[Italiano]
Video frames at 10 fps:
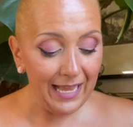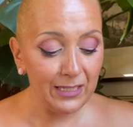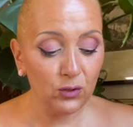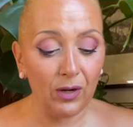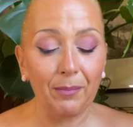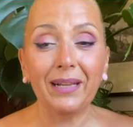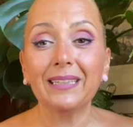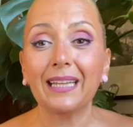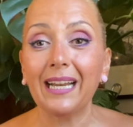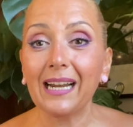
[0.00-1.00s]
e
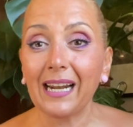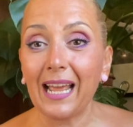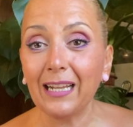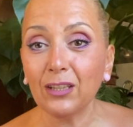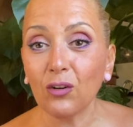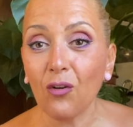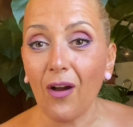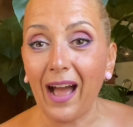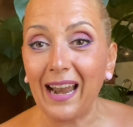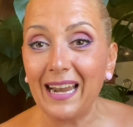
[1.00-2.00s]
solamente nel
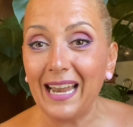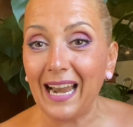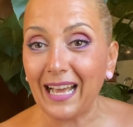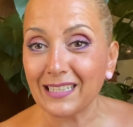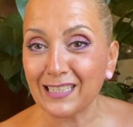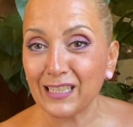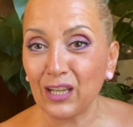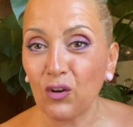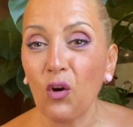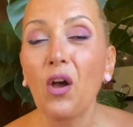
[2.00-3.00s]
retro
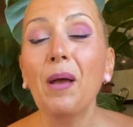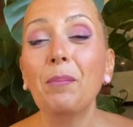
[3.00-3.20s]
all'elastico